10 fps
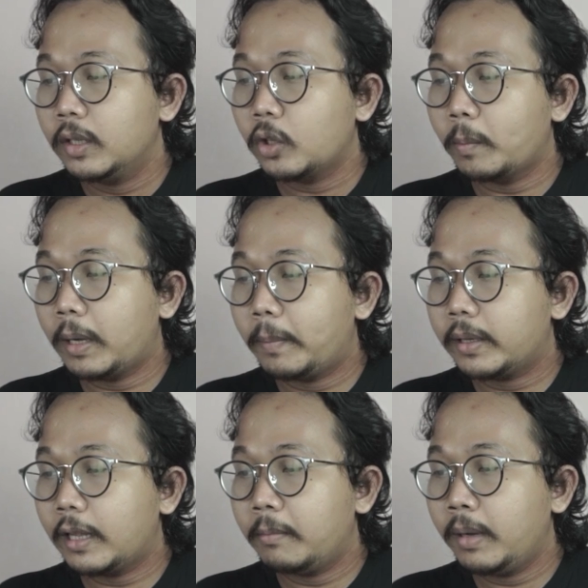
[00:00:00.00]
top up
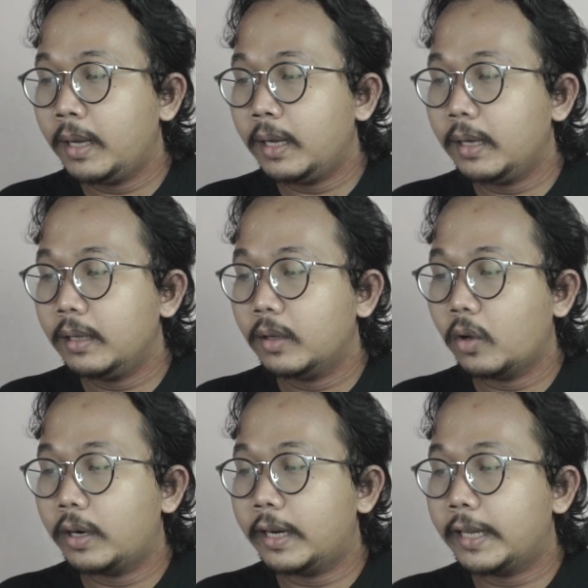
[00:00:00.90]
pertama
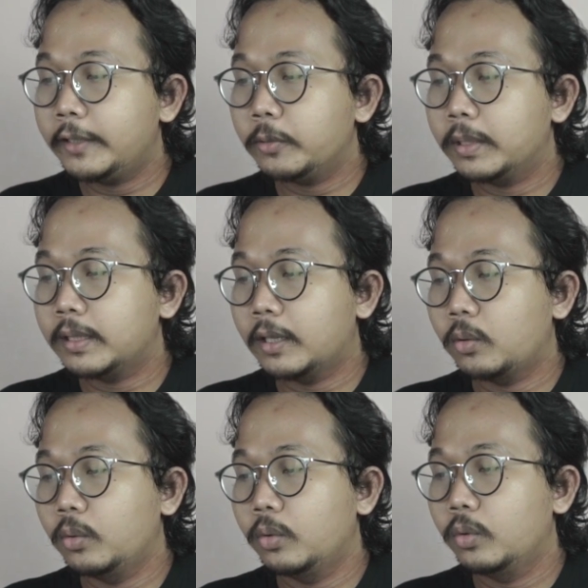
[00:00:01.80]
orderan cuma
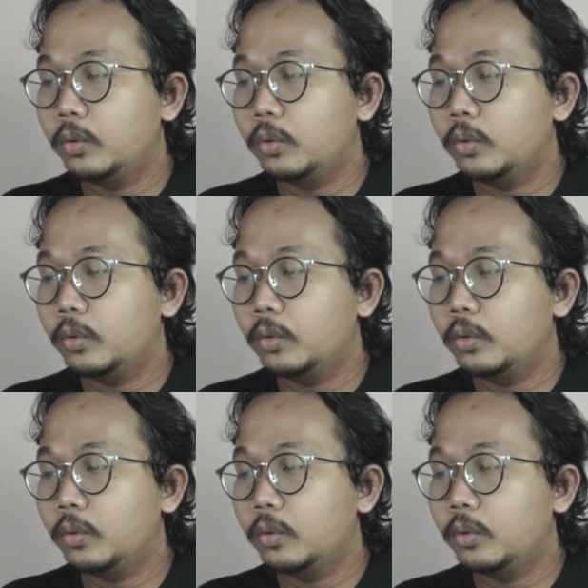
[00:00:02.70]
satu